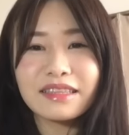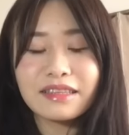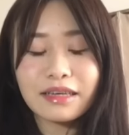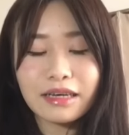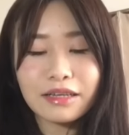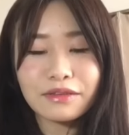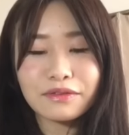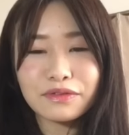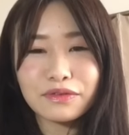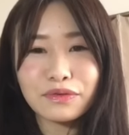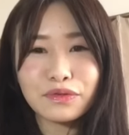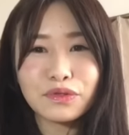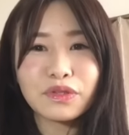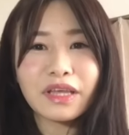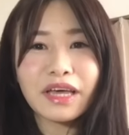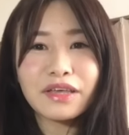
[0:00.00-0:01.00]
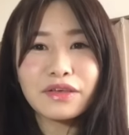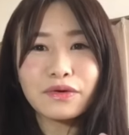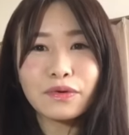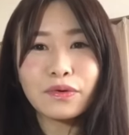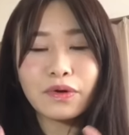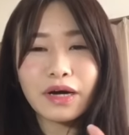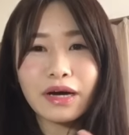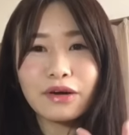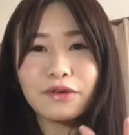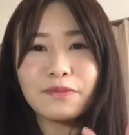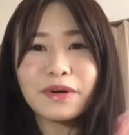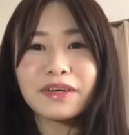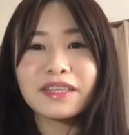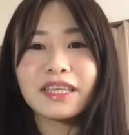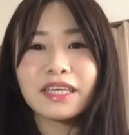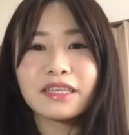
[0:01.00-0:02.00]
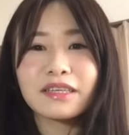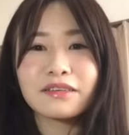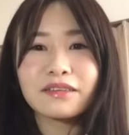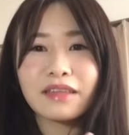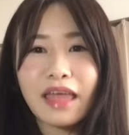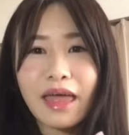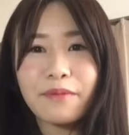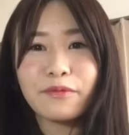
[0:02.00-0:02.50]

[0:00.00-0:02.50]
あの、そういう対応がうまくできなくて、